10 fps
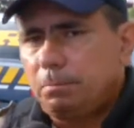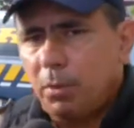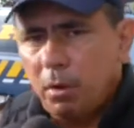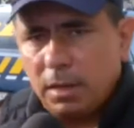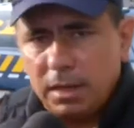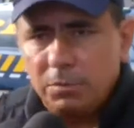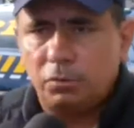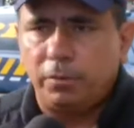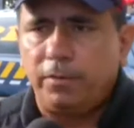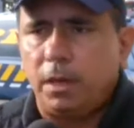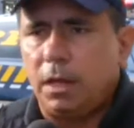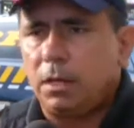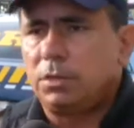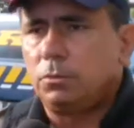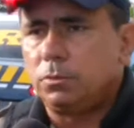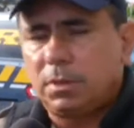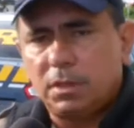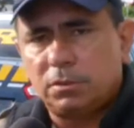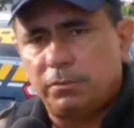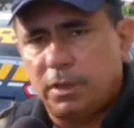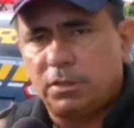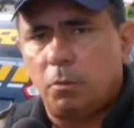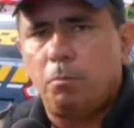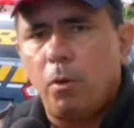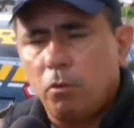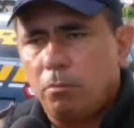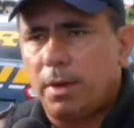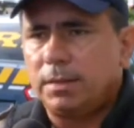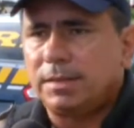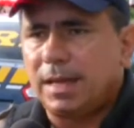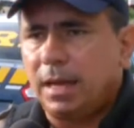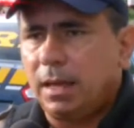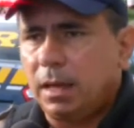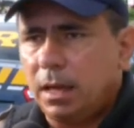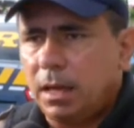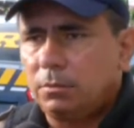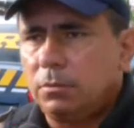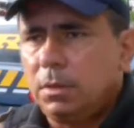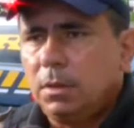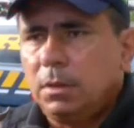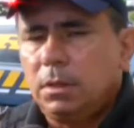programe sua viagem, o trânsito vai estar um pouco mais carregado,